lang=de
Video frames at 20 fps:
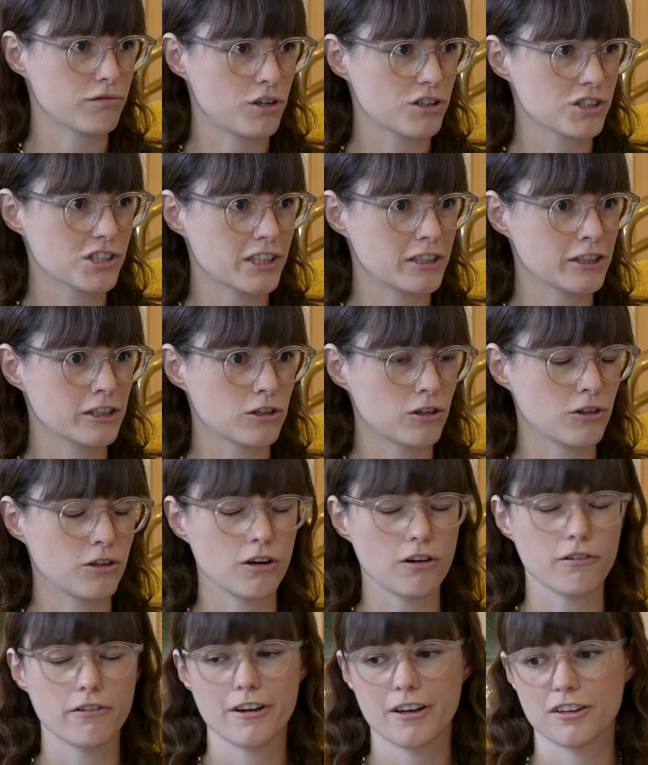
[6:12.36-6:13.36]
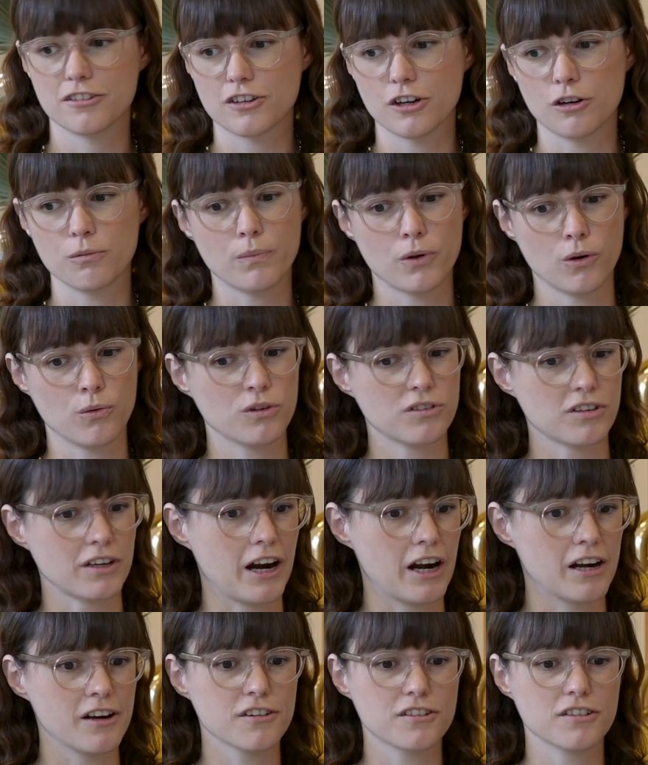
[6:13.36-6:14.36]
vorstellen können, aber es kann bei uns
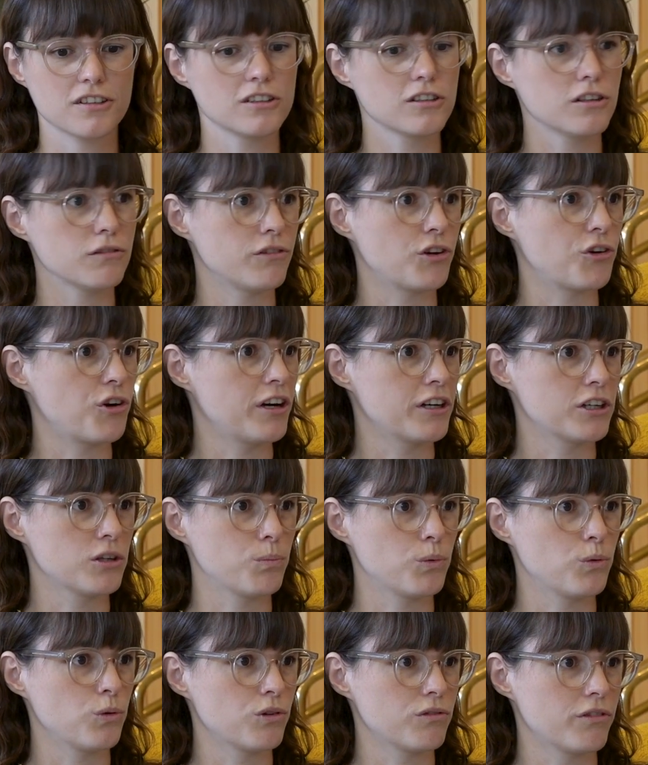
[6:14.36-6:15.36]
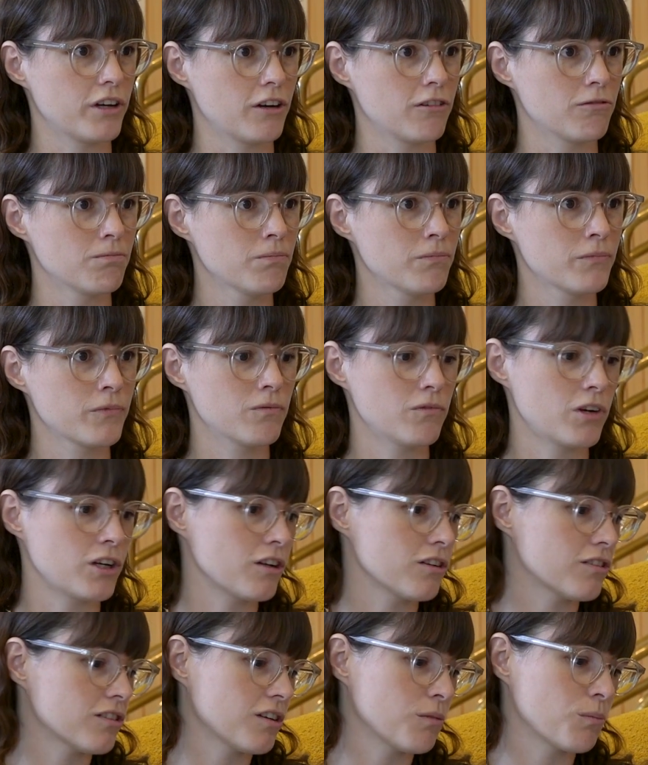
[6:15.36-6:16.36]
alles individuell gebucht werden. Wenn
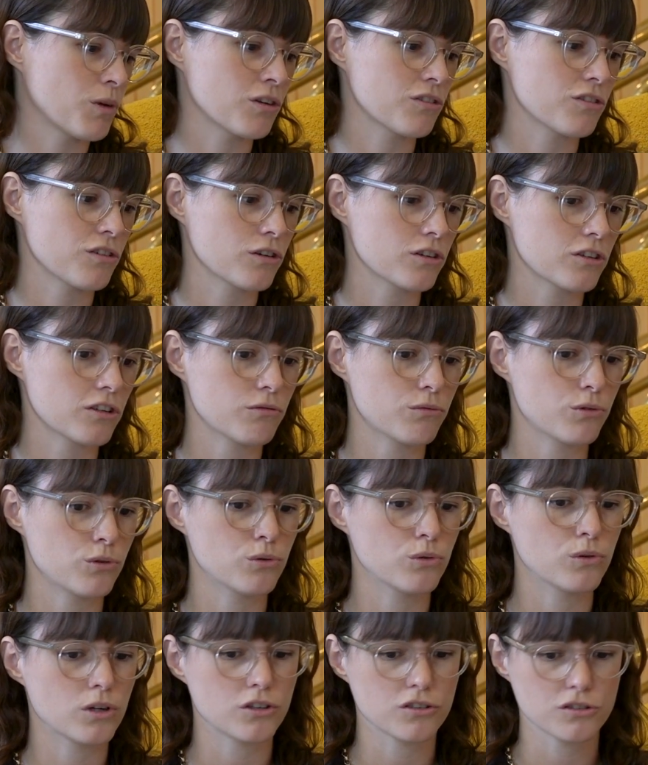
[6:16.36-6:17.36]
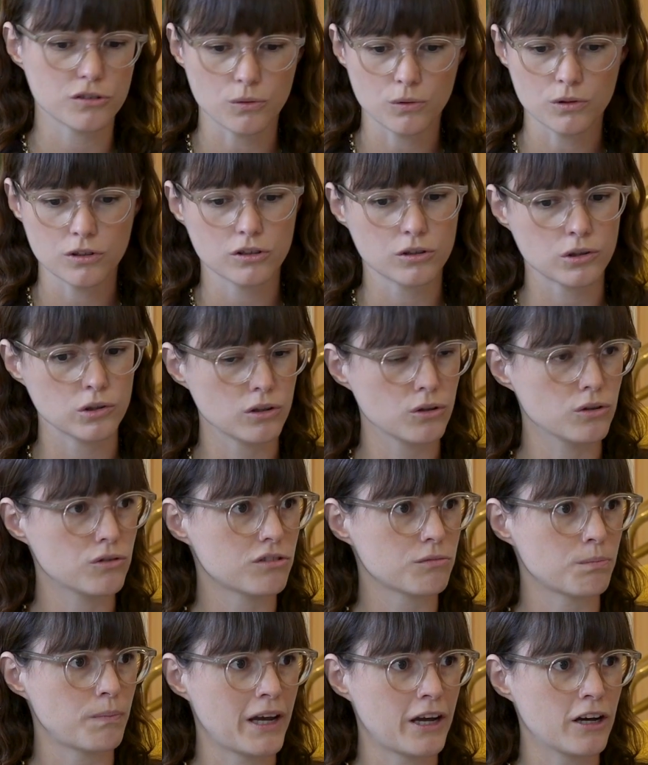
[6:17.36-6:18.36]
jetzt jemand sagt, ich will nur das
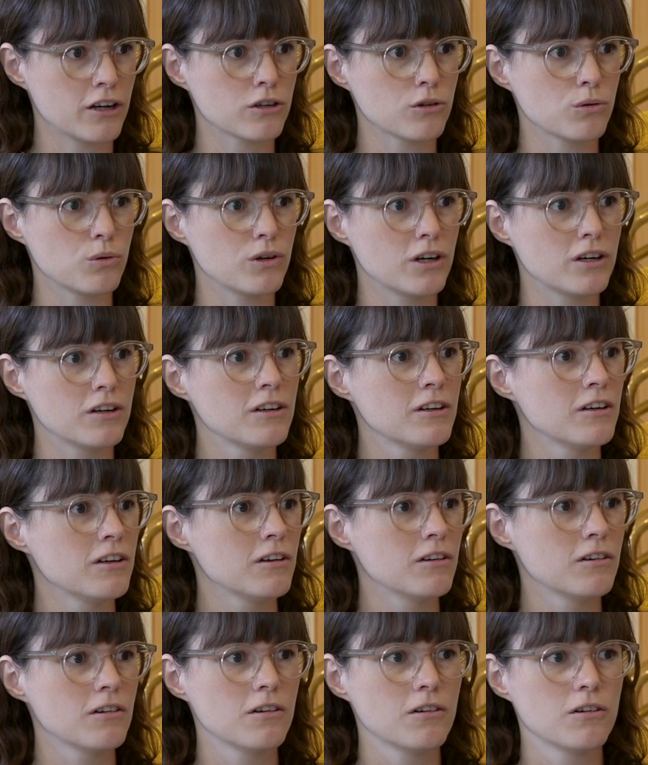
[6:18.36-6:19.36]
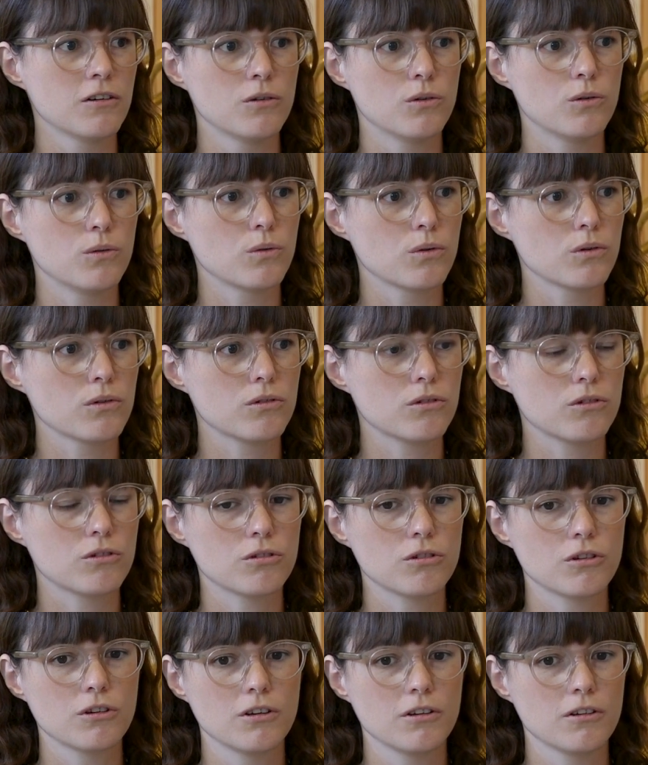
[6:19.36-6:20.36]
Grundgerüst Meierkur und
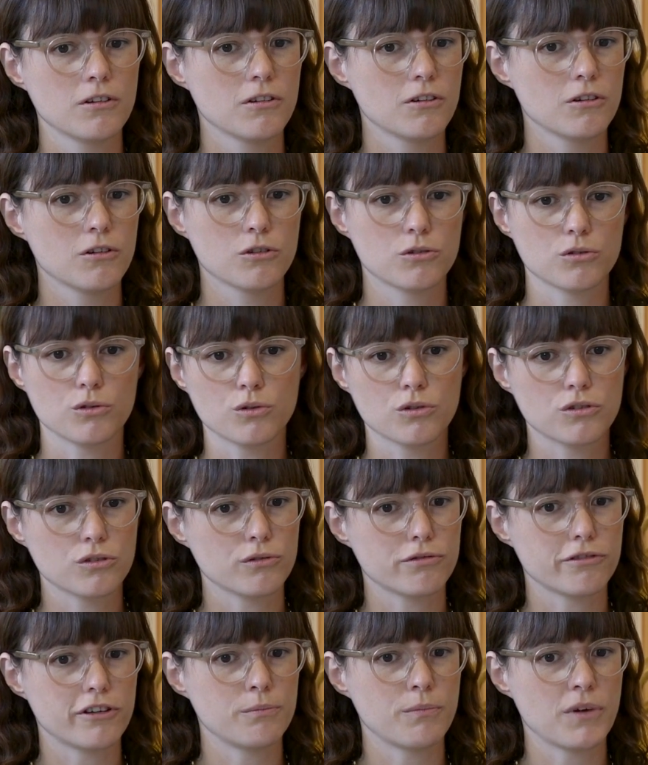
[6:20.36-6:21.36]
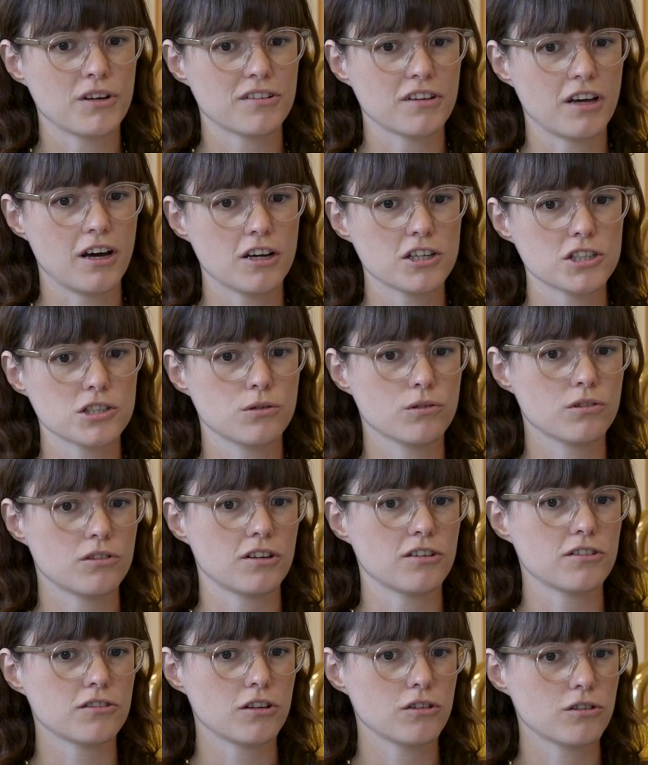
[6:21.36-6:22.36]
so und so viel Massagen und
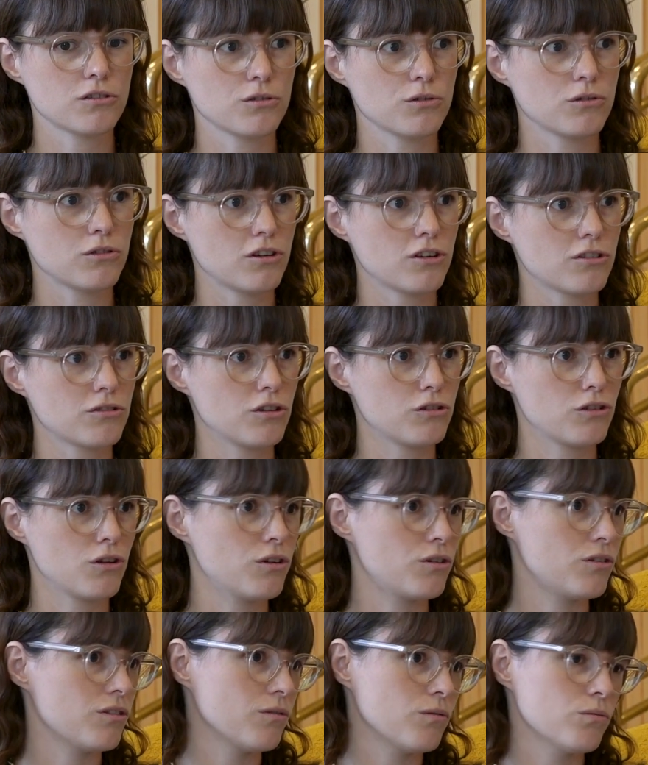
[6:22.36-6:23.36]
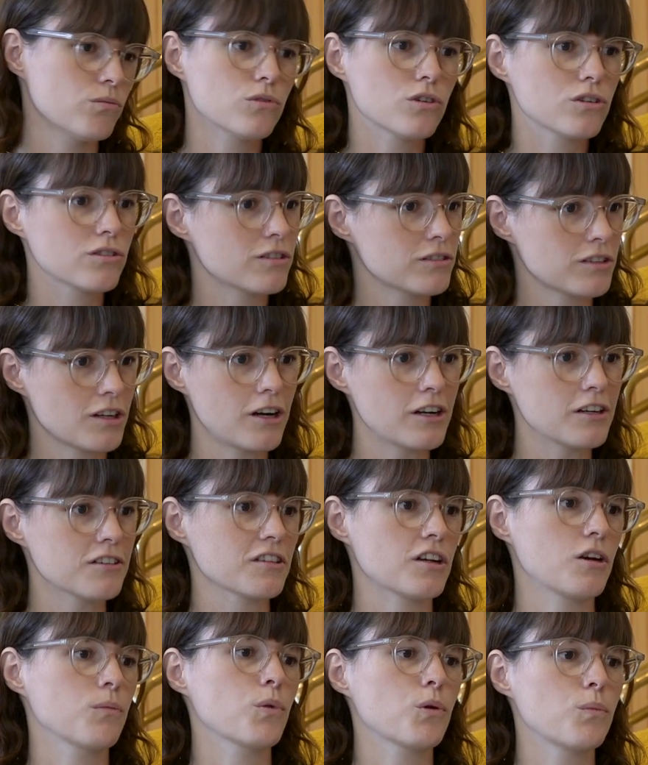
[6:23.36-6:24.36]
das dazu und das, und äh, das ist alles
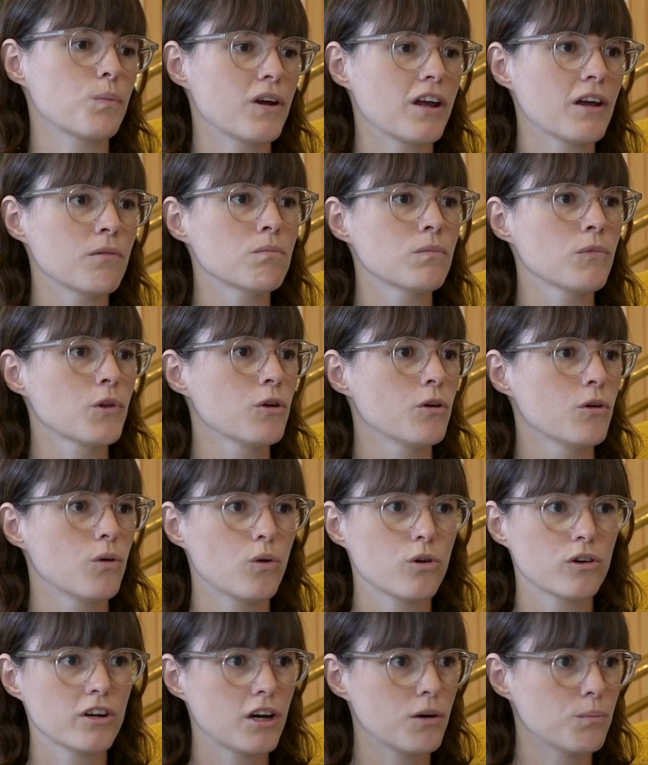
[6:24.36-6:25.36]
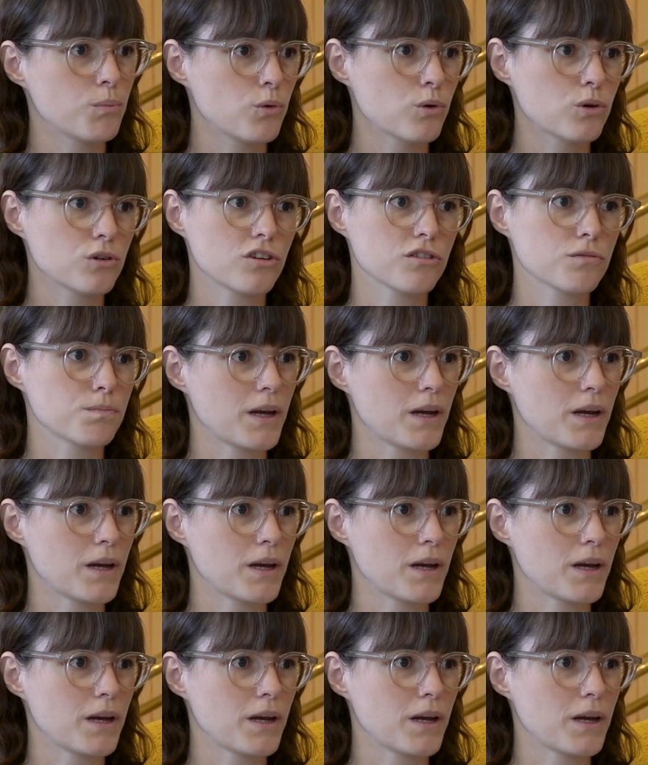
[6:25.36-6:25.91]
kein Problem. Oder er bucht das